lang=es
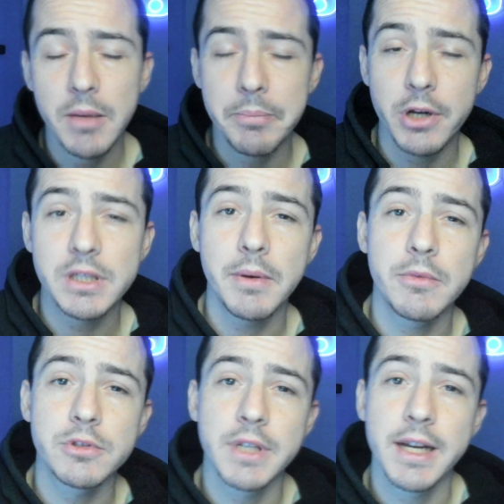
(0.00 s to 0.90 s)
pero
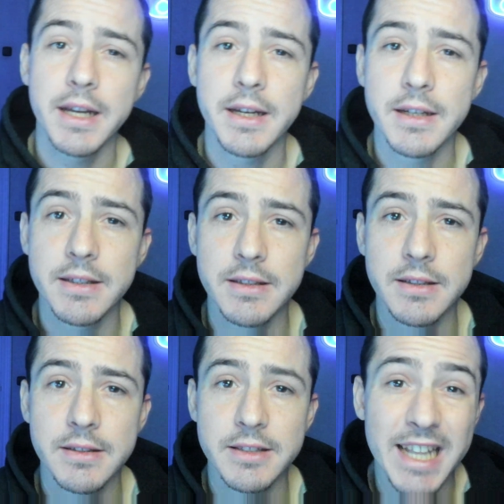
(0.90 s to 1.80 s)
sabemos de,
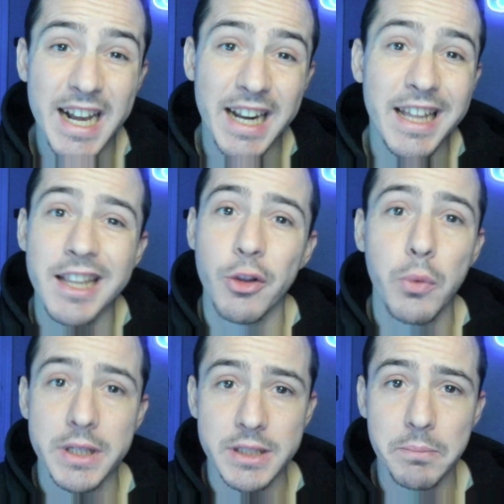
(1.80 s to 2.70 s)
la calidad de
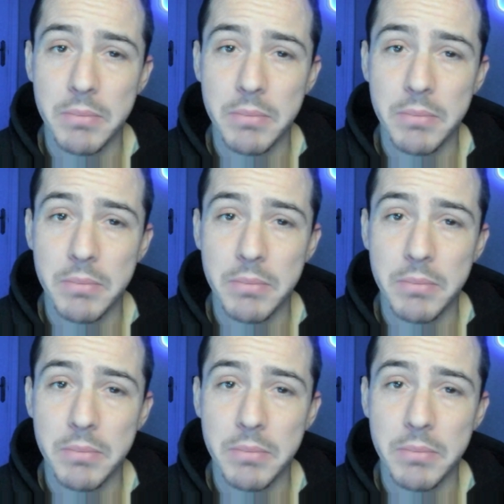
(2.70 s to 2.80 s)
Dubasin.